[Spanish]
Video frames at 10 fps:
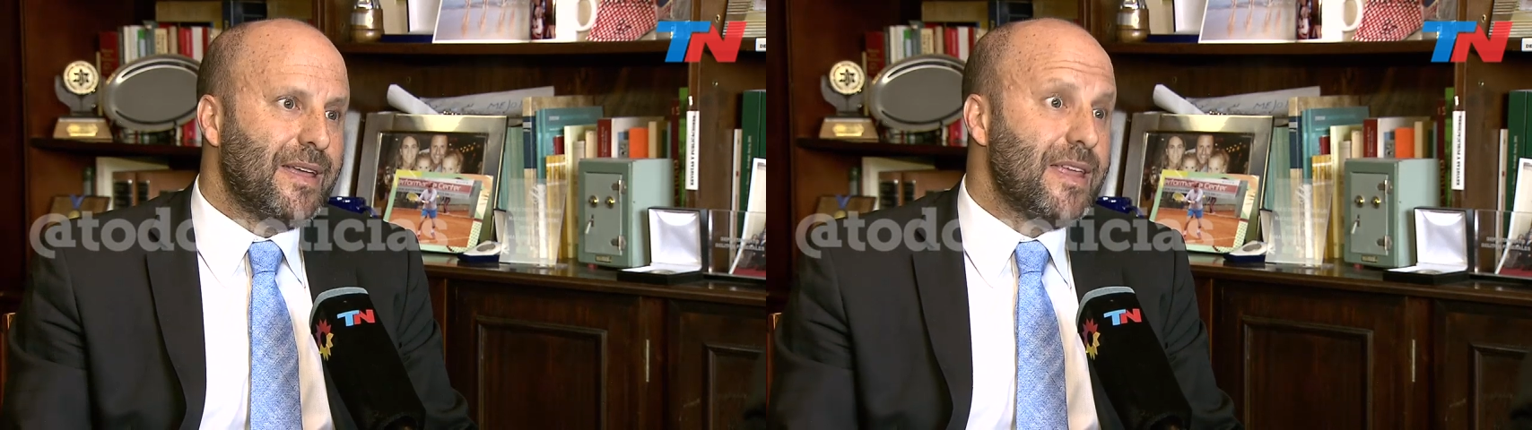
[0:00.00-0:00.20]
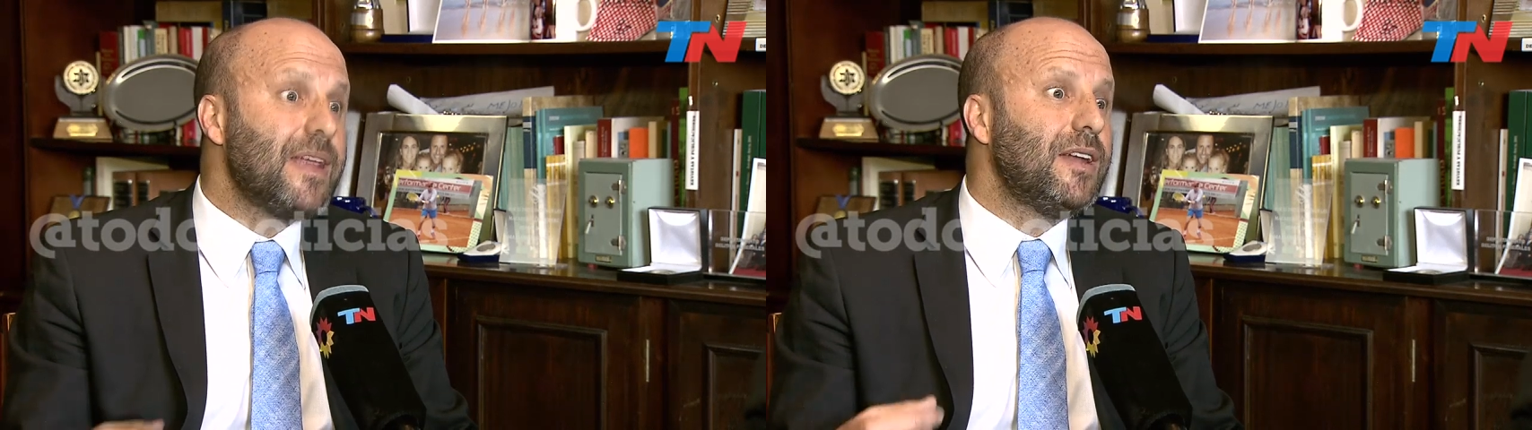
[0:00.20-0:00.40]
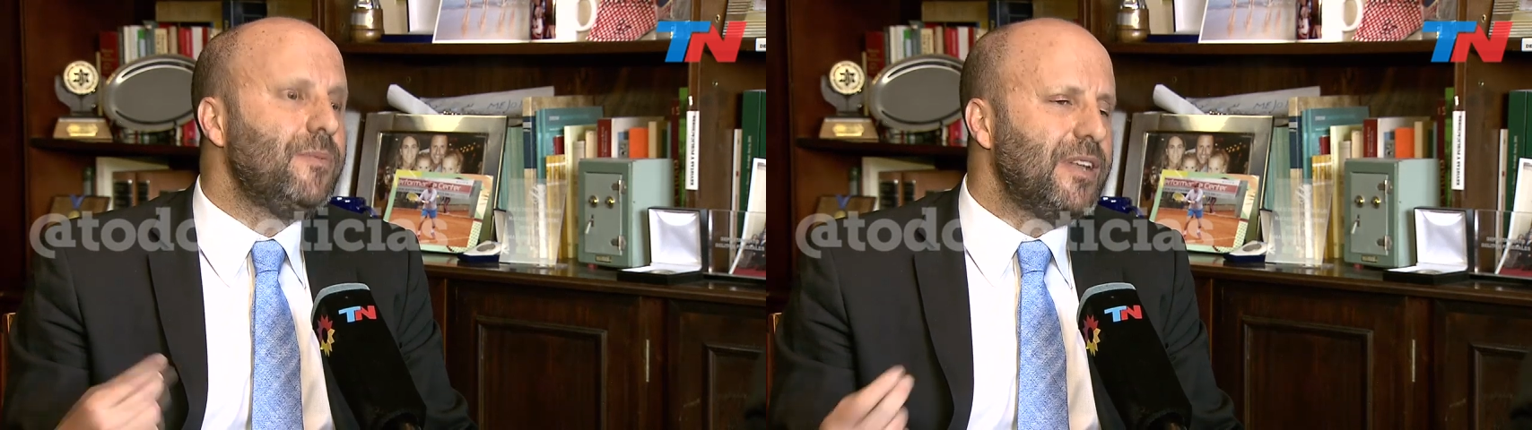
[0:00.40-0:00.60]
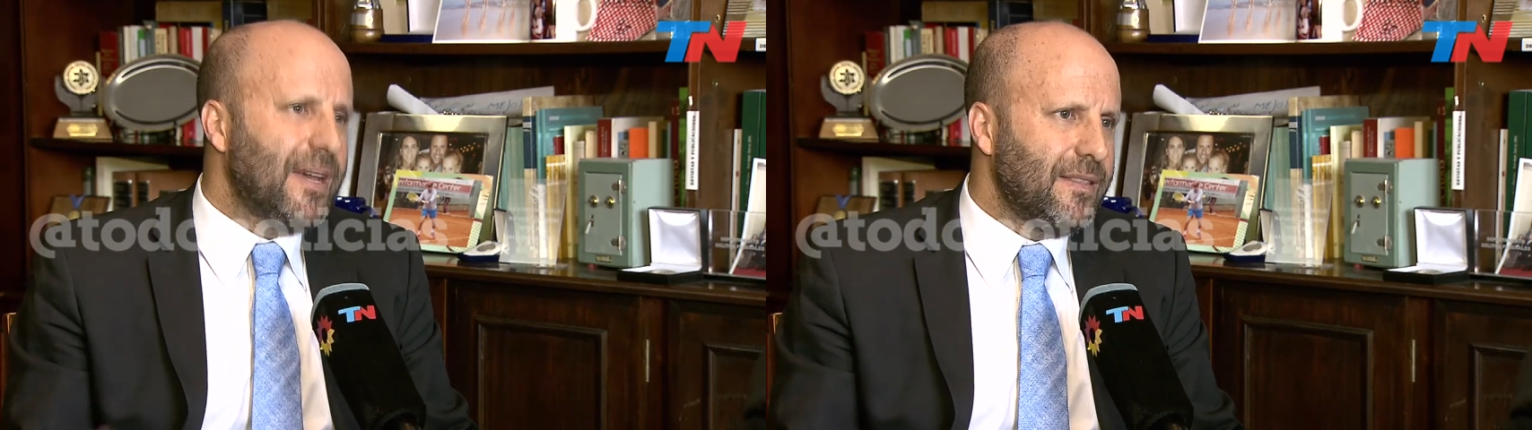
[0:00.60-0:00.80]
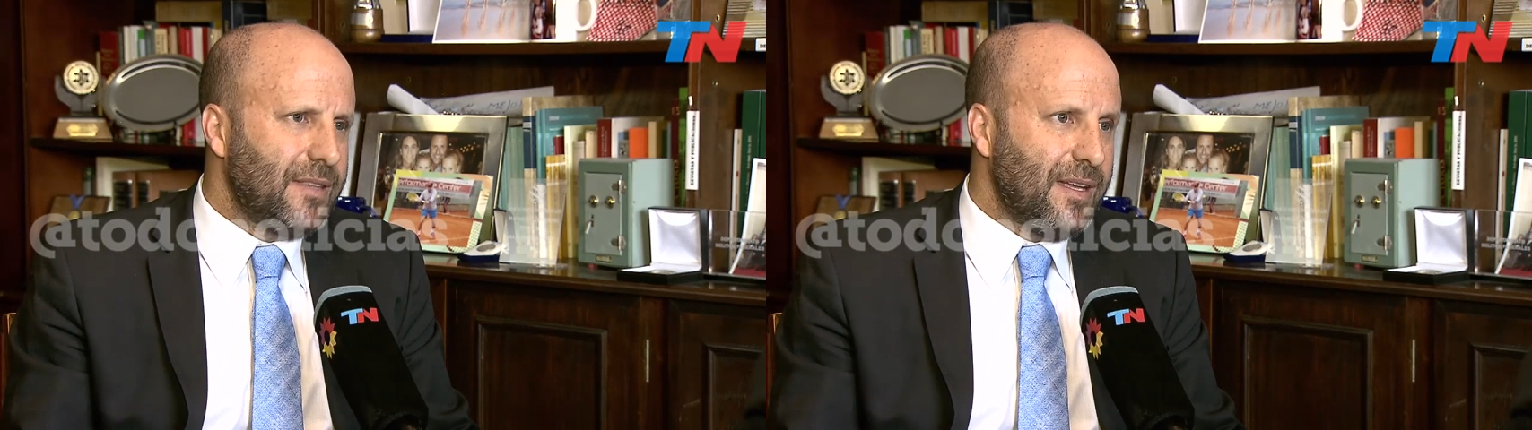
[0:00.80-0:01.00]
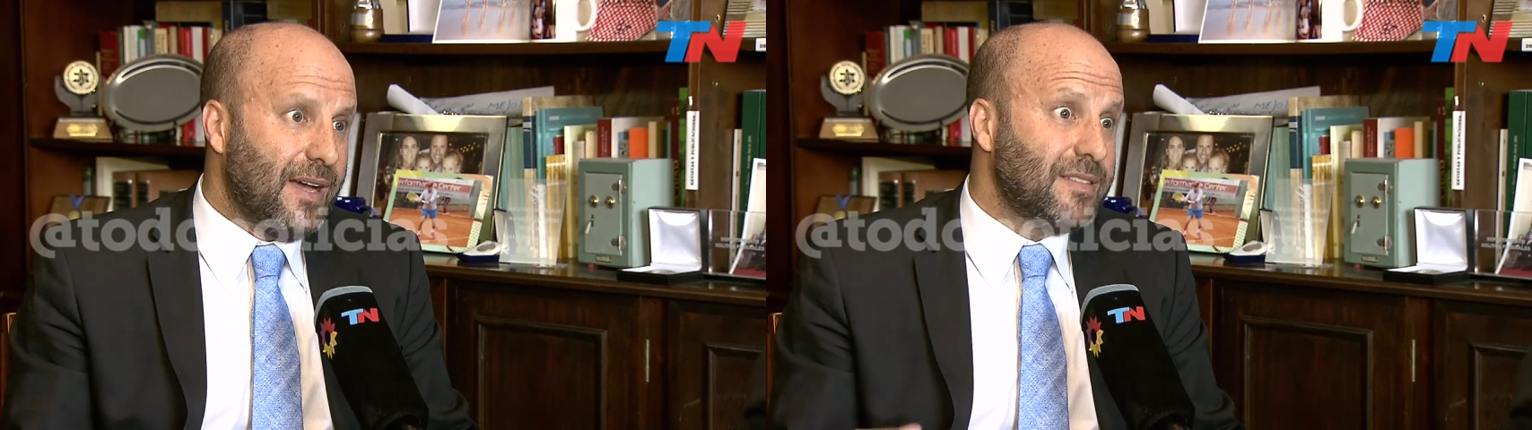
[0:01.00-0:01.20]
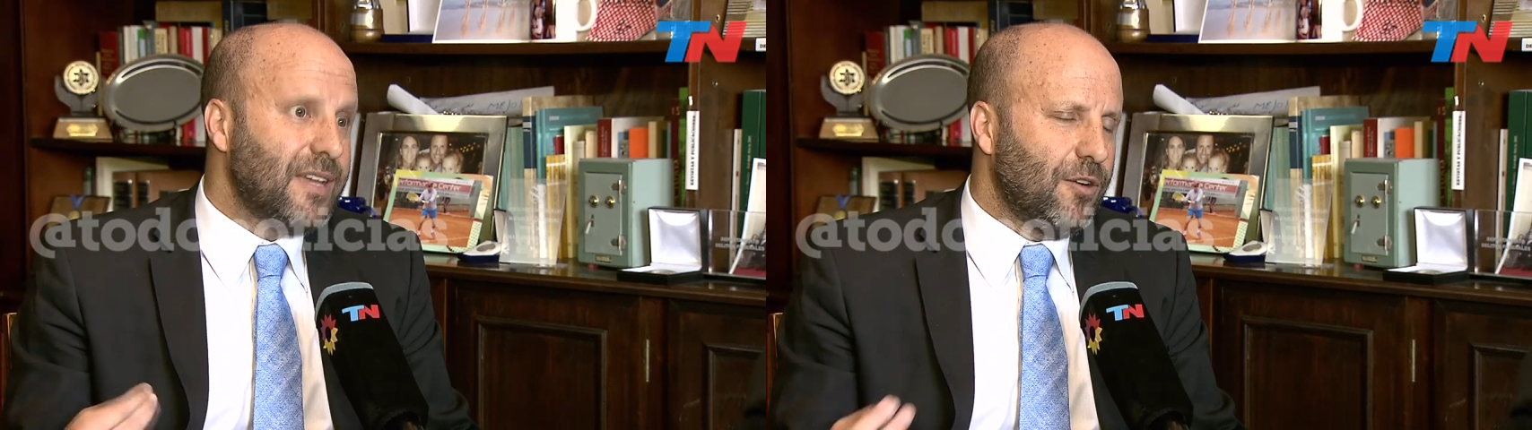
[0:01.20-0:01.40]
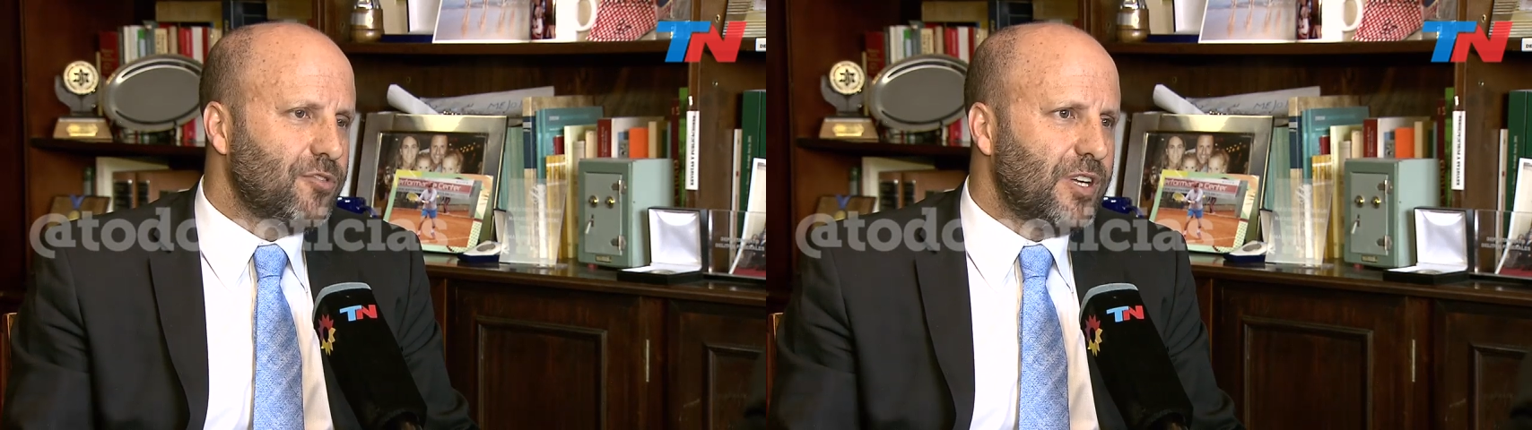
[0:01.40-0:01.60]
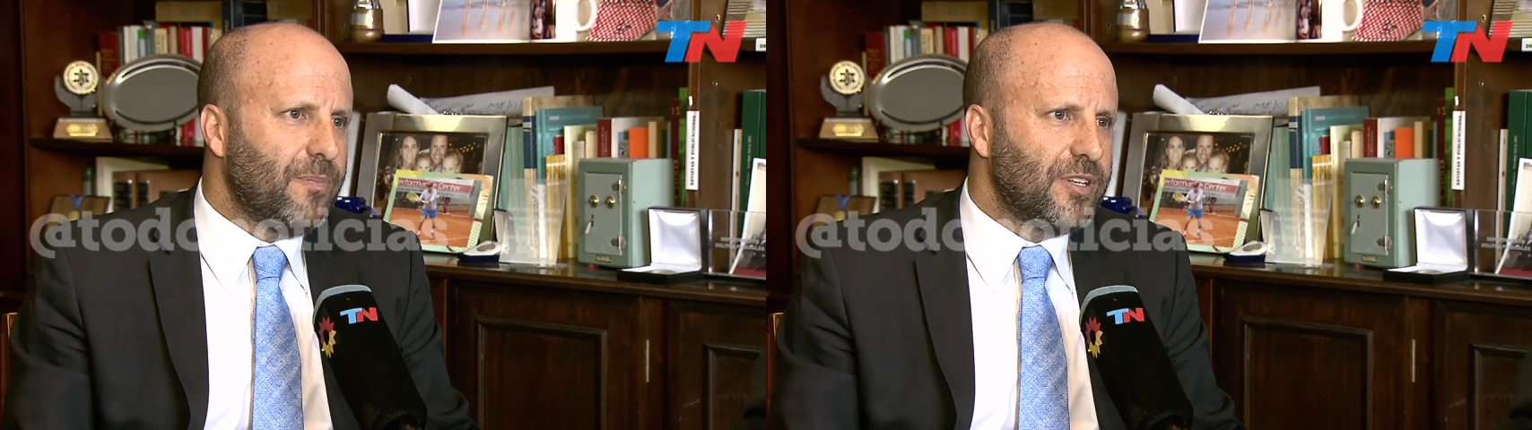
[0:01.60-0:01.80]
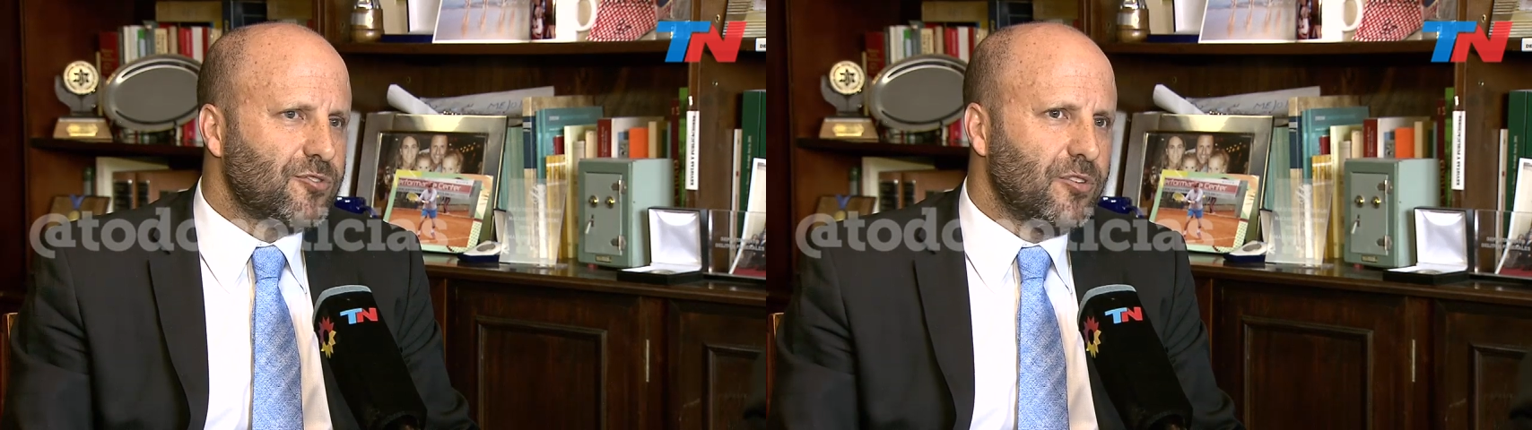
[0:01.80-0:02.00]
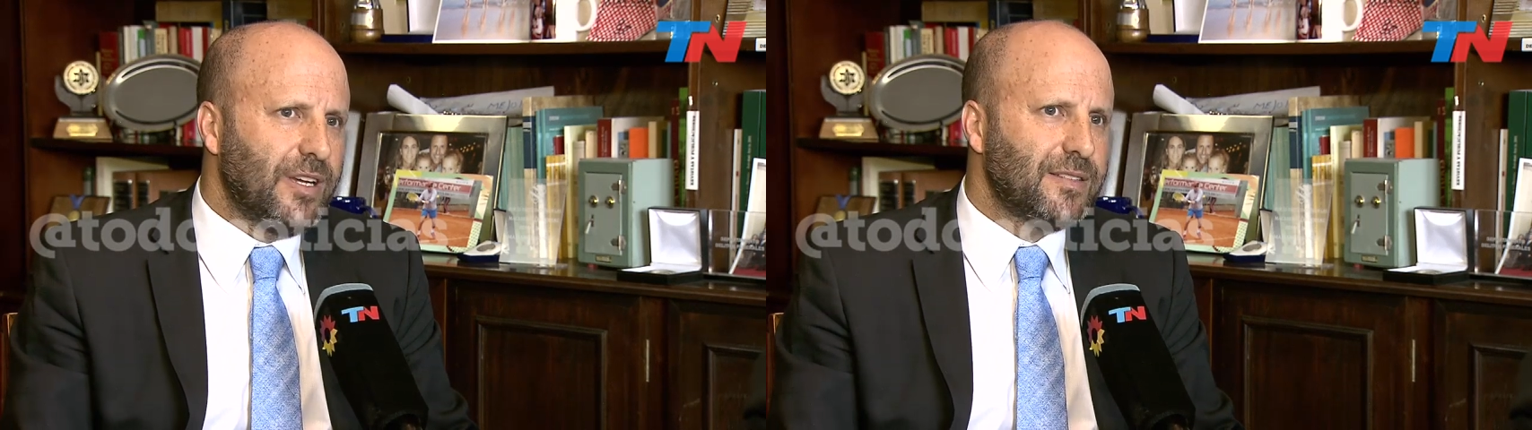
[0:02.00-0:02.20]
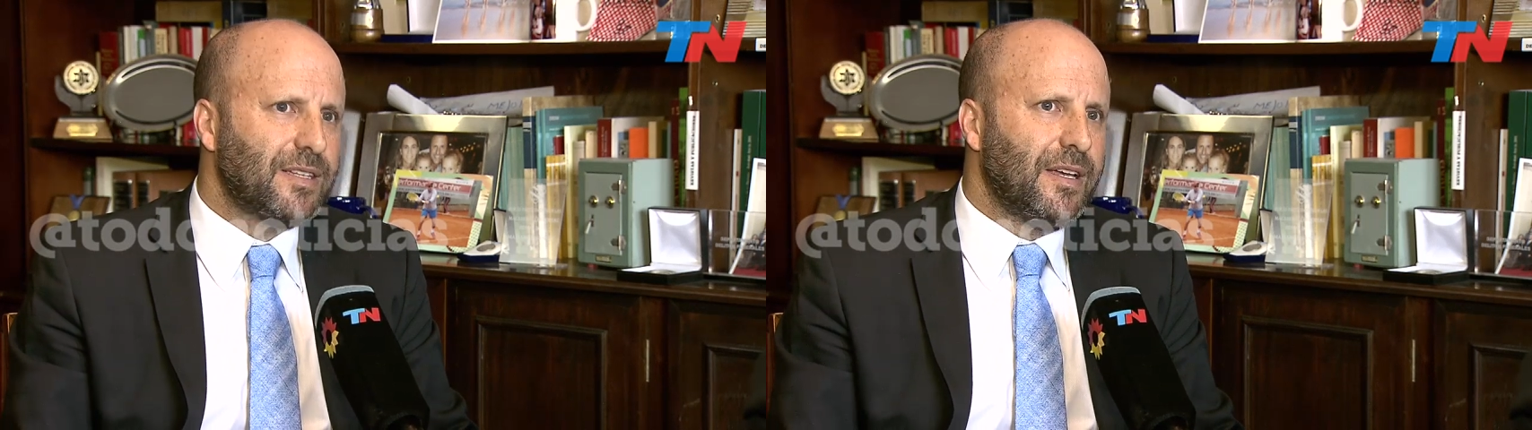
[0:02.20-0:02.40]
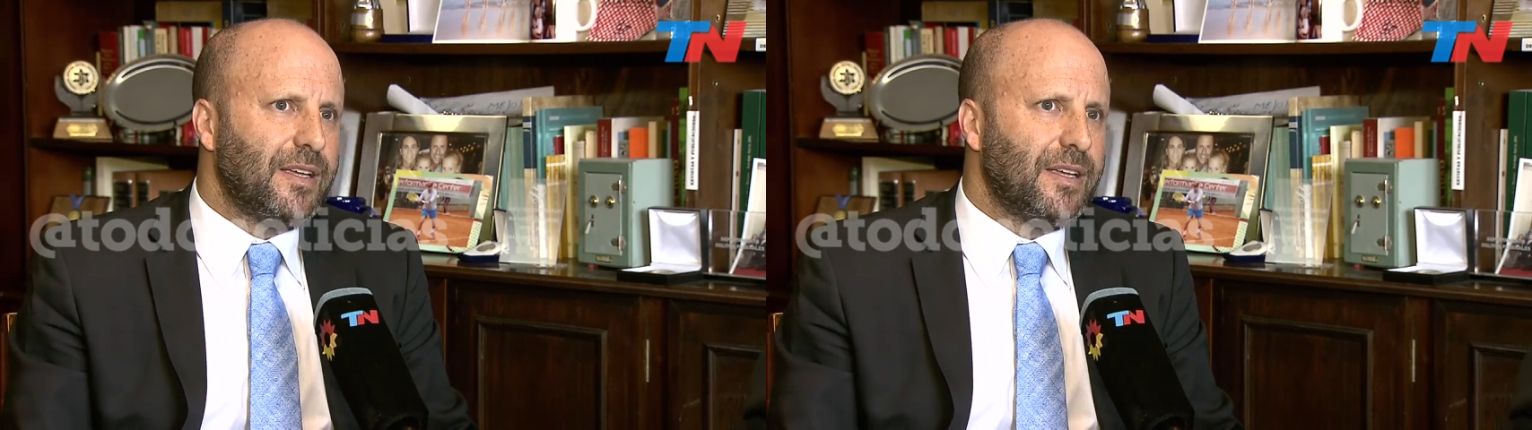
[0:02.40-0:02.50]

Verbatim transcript: incriminante hacia otras personas